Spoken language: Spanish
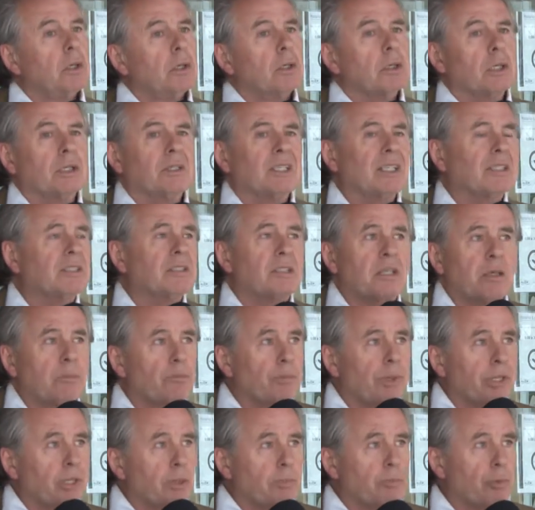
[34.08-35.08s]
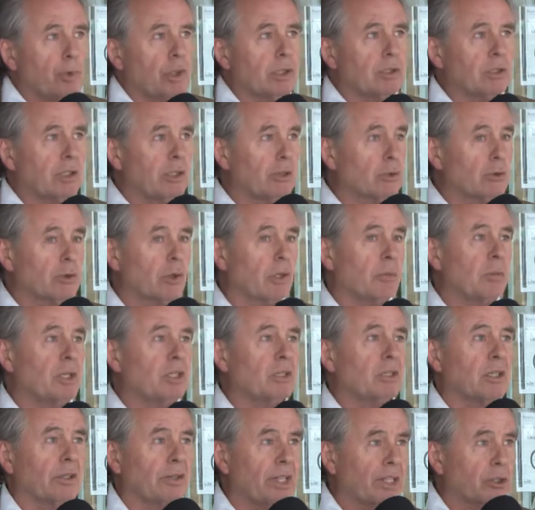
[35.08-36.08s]
que están siempre dispuestas no
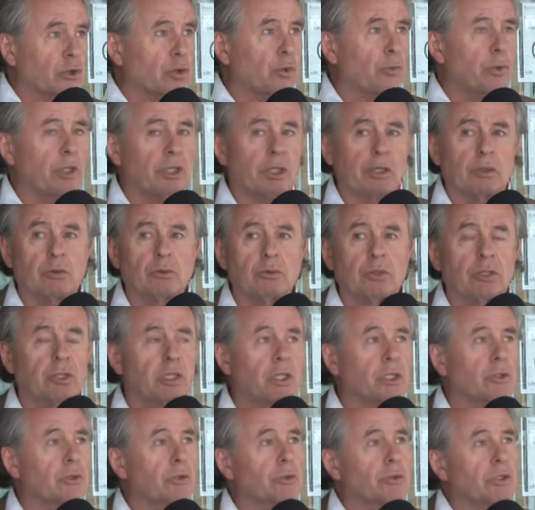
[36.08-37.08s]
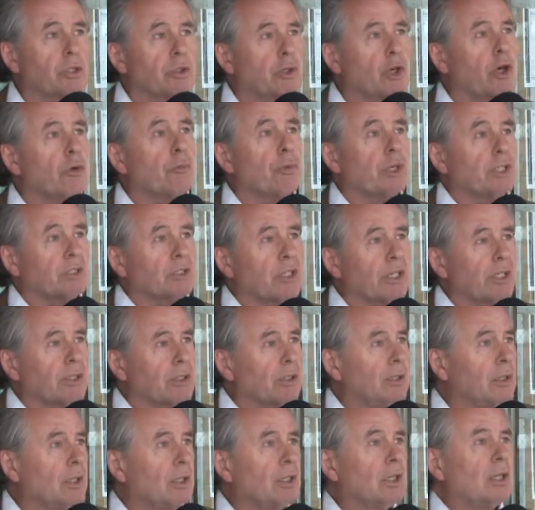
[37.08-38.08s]
solamente a dar su vida en un siniestro, sino a ofrecer
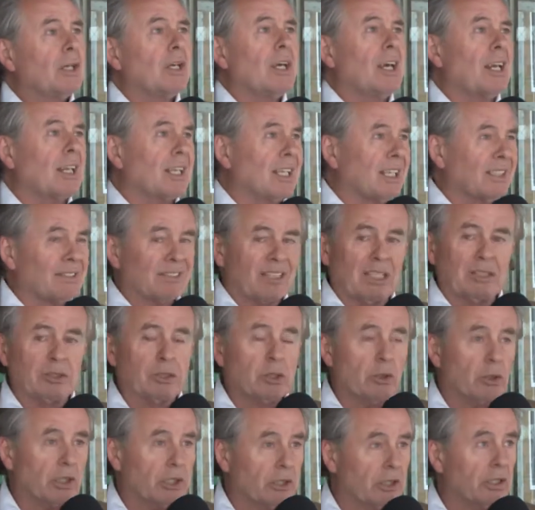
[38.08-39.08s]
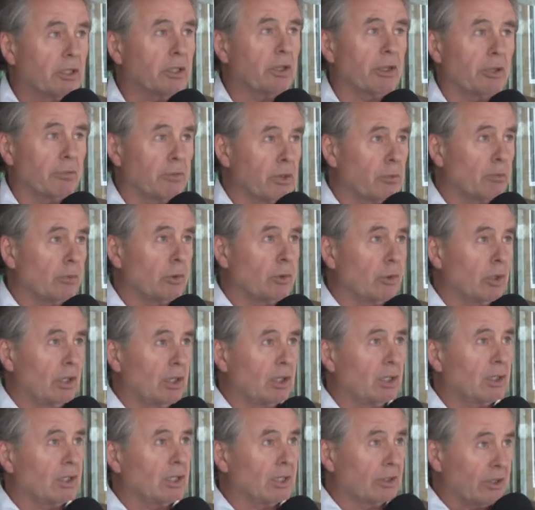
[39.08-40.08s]
el cansancio que tiene ahora mismo
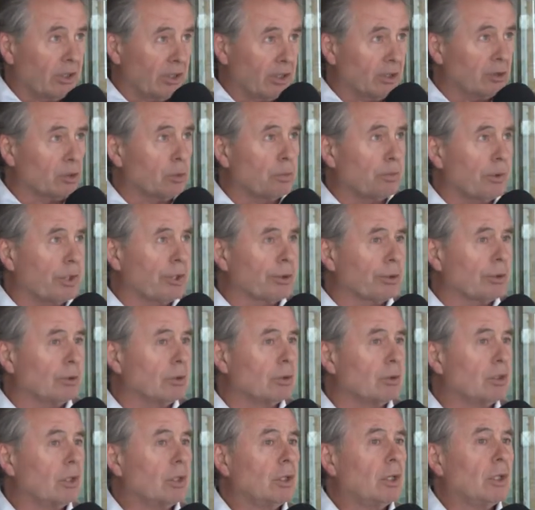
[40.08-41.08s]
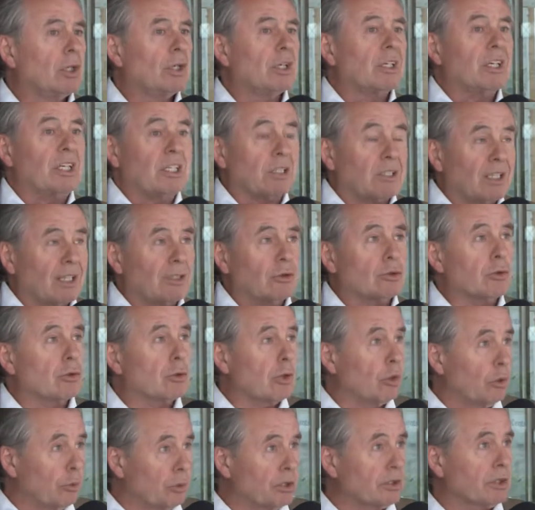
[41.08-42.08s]
él, ¿eh? que tiene su perro, y tantos
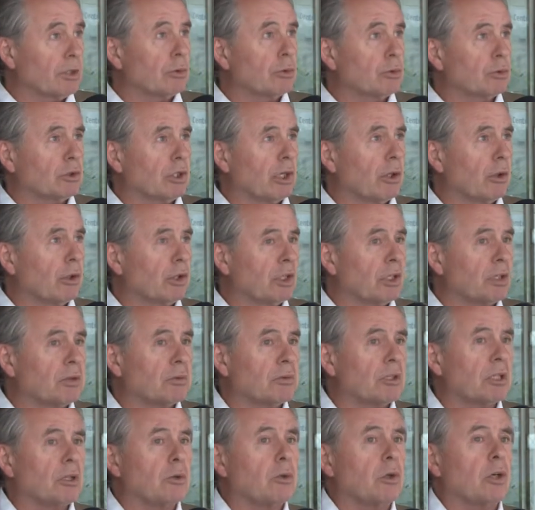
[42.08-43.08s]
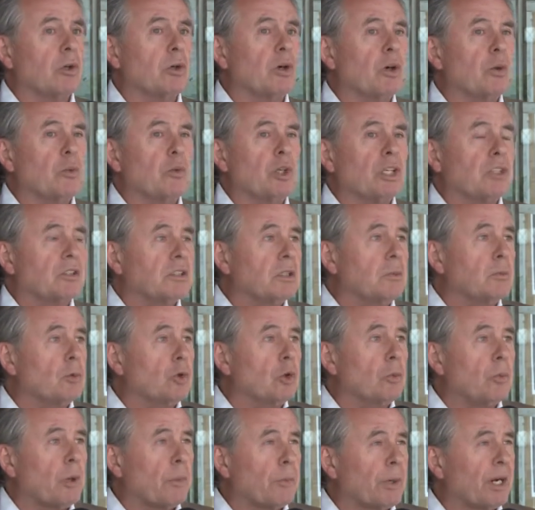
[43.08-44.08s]
que le hubiese gustado ir, desde luego es un
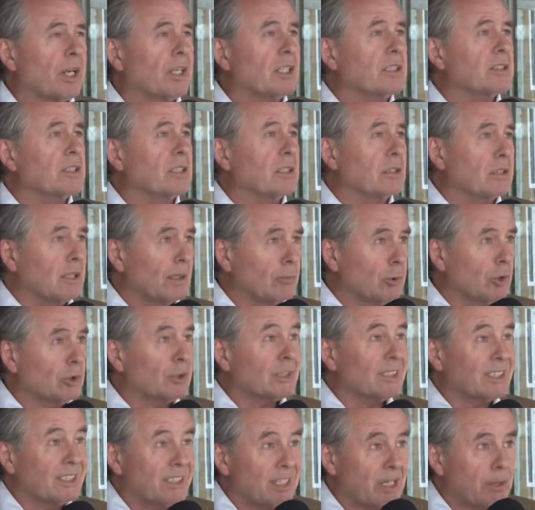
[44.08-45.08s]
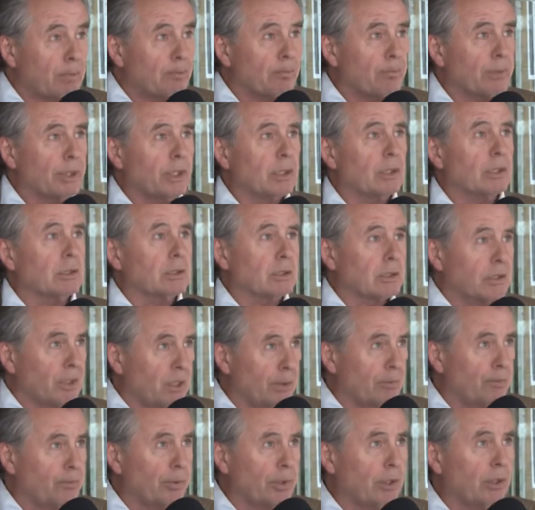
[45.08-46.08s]
estímulo pues, para que sintamos siempre,
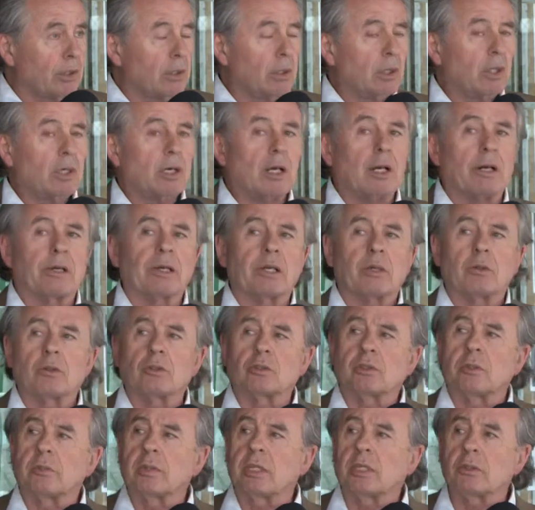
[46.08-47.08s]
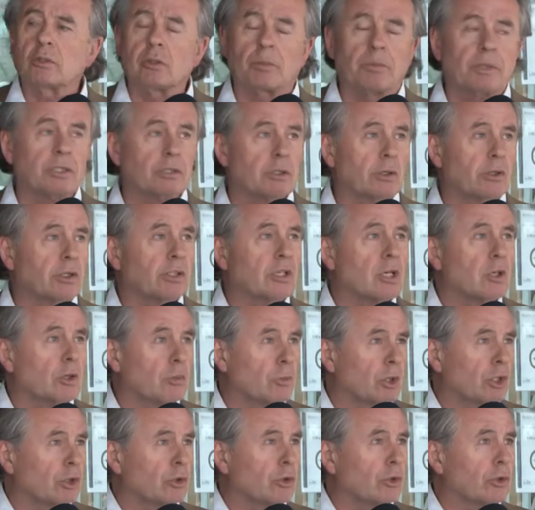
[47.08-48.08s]
siempre el reconocimiento a personas que
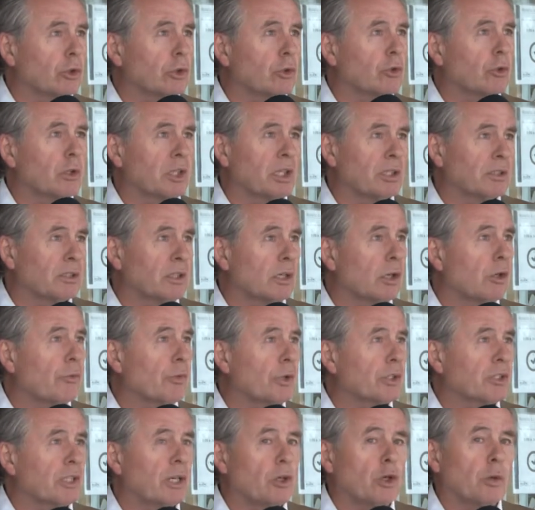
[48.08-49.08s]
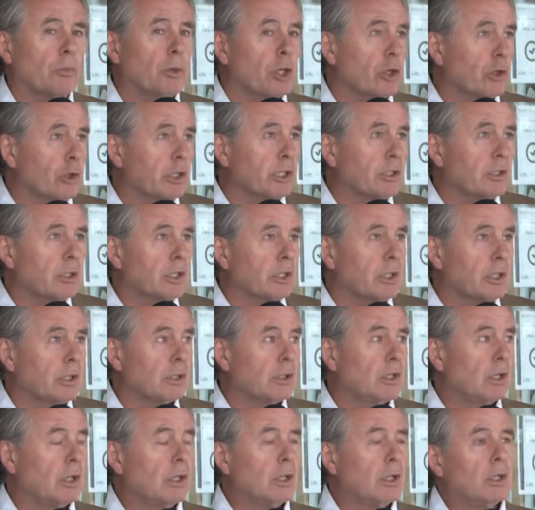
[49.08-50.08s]
como Antonio lo que hacen es ofrecer lo mejor que tienen,
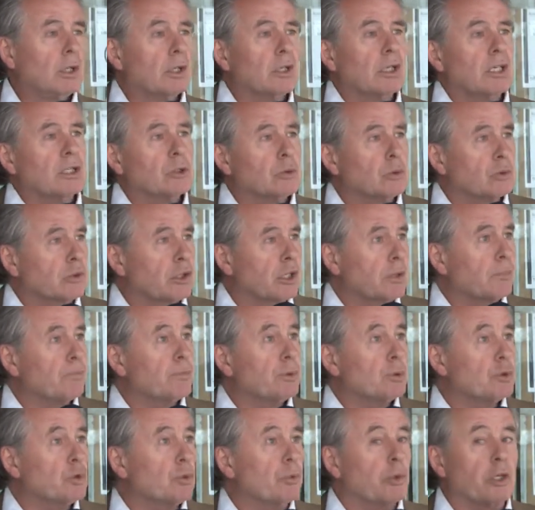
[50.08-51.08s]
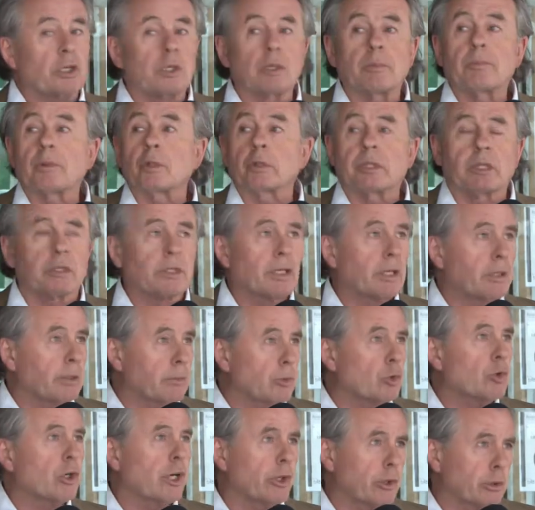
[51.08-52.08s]
que su tiempo, su vida, por tratar de
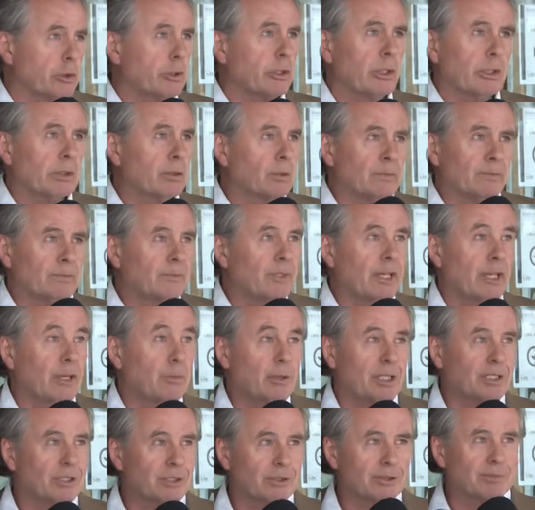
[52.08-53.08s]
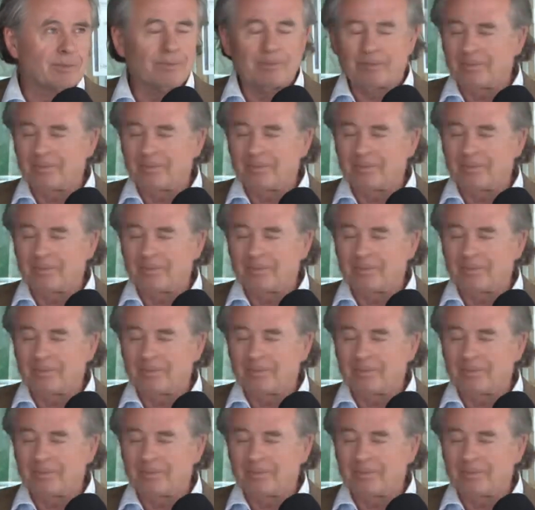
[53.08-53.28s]
buscar otra. Nada más.